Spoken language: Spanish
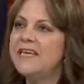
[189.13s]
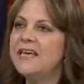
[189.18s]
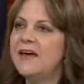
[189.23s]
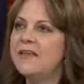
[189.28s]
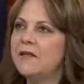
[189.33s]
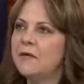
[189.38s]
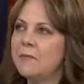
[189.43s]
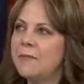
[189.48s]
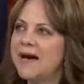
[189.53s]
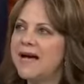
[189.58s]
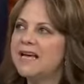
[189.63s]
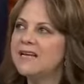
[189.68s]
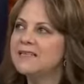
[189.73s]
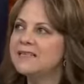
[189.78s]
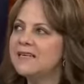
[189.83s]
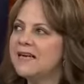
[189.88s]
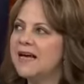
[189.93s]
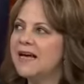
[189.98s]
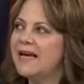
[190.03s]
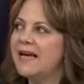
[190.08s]
y
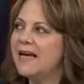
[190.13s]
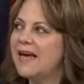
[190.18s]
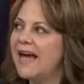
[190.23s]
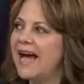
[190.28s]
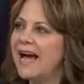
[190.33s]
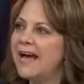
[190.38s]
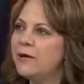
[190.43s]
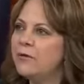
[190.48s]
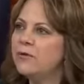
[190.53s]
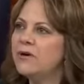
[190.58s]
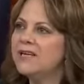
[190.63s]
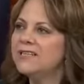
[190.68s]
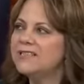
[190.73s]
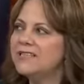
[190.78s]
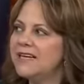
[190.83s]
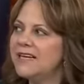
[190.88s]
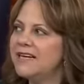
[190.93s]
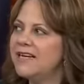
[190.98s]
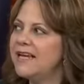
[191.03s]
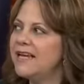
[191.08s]
además eh, hay una
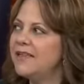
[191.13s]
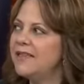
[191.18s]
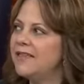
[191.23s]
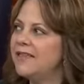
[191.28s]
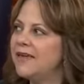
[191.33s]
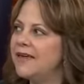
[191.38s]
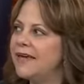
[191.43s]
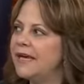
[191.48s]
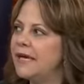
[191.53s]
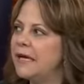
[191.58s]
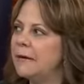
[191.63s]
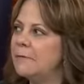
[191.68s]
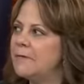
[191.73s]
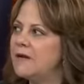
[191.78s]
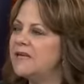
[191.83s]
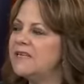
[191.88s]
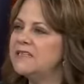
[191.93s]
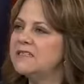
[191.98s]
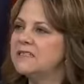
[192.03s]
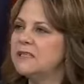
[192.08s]
serie de
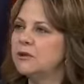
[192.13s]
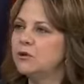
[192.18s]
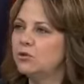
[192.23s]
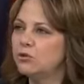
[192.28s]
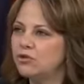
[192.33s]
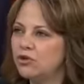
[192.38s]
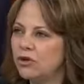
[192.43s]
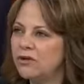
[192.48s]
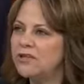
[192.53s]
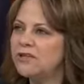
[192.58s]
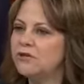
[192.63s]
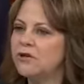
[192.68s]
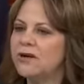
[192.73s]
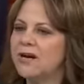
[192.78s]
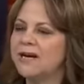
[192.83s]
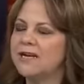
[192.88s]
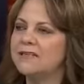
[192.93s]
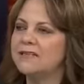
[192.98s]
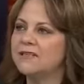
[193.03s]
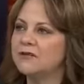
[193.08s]
instituciones y
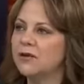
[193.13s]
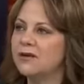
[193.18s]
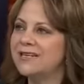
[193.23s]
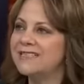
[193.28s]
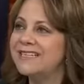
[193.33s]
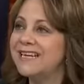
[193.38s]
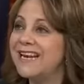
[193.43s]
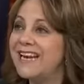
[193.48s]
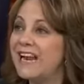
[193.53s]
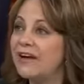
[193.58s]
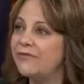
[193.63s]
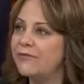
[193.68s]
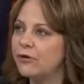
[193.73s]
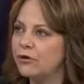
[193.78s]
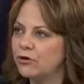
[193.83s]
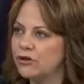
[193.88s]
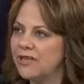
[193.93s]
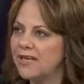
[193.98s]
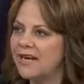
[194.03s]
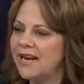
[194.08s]
organizaciones en la
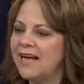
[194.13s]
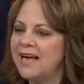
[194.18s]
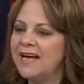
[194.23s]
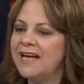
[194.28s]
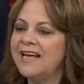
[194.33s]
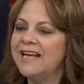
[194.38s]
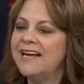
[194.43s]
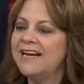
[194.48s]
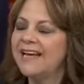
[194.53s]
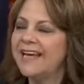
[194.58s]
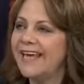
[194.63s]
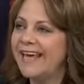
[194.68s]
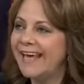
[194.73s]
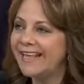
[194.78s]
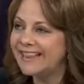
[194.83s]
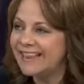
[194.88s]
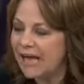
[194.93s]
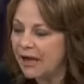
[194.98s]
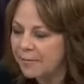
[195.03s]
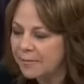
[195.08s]
frontera
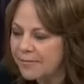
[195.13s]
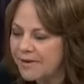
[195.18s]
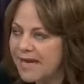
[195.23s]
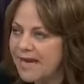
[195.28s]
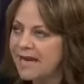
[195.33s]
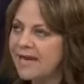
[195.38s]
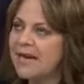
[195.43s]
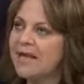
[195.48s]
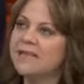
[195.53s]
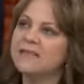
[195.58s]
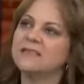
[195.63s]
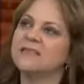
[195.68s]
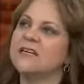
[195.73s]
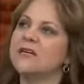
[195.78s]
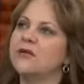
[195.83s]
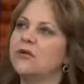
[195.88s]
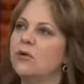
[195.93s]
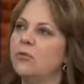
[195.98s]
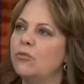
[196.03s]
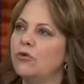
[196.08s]
que también han
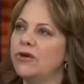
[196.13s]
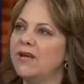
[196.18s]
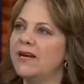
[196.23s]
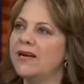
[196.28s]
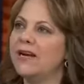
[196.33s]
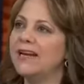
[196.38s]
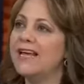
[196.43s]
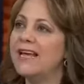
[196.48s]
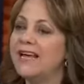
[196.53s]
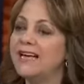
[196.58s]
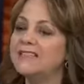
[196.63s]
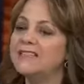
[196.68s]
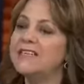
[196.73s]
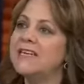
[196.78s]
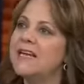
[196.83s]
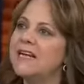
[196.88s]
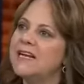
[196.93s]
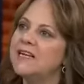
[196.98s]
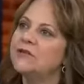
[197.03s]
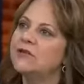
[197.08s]
sido muy enérgicas,
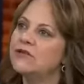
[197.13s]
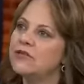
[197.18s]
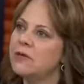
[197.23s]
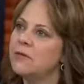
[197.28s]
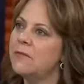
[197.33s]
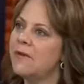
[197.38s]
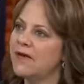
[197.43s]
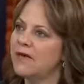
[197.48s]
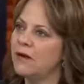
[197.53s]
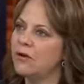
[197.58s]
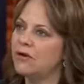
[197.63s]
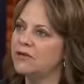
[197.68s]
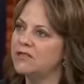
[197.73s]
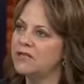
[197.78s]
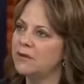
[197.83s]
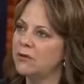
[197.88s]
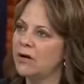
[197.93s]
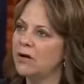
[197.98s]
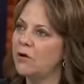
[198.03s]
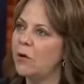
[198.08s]
y en eso sí México ha
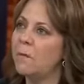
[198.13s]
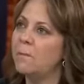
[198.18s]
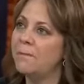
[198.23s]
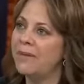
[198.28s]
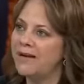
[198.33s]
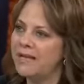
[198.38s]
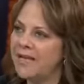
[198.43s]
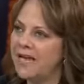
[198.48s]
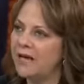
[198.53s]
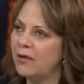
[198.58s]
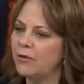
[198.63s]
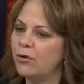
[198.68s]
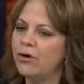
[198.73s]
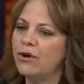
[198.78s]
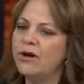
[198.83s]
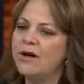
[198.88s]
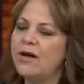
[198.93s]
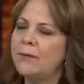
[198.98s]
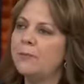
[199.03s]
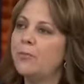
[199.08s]
sido acompañado
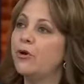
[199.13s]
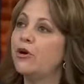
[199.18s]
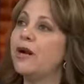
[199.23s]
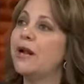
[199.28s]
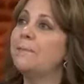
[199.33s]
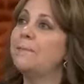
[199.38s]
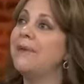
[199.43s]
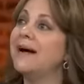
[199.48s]
por la